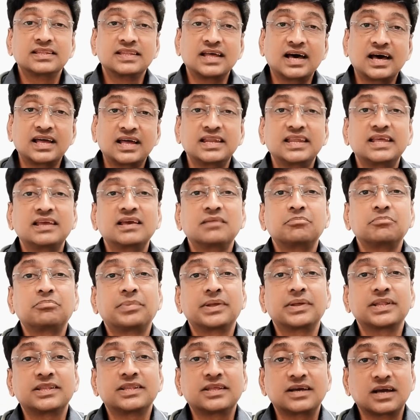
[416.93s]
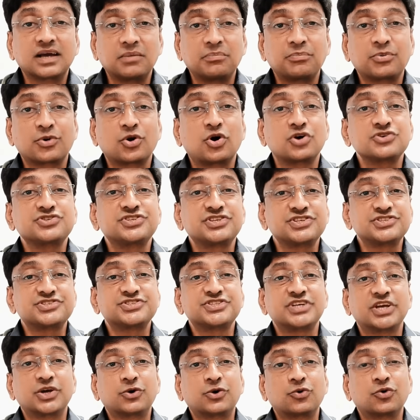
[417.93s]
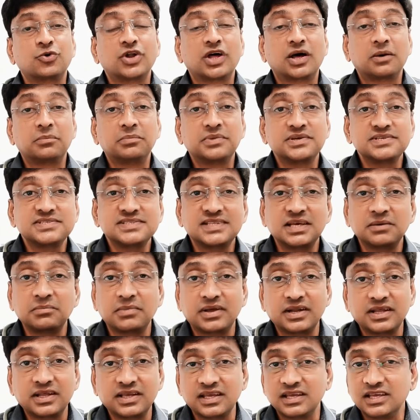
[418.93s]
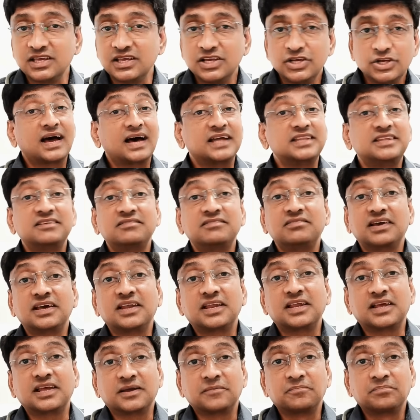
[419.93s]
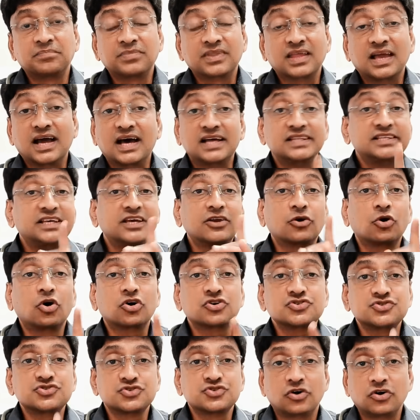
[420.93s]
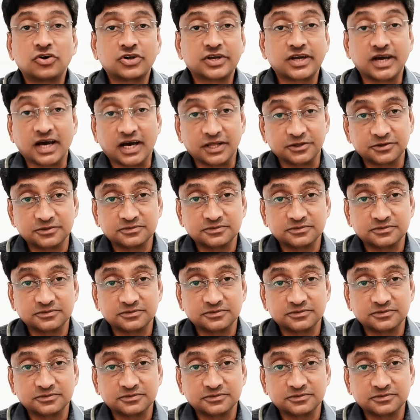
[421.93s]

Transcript: దాన్ని పెద్దగా ప్రాసెస్ చేయకుండా అమ్మేస్తే మనకి అది వేరే అది రాక్ సాల్ట్ కాదు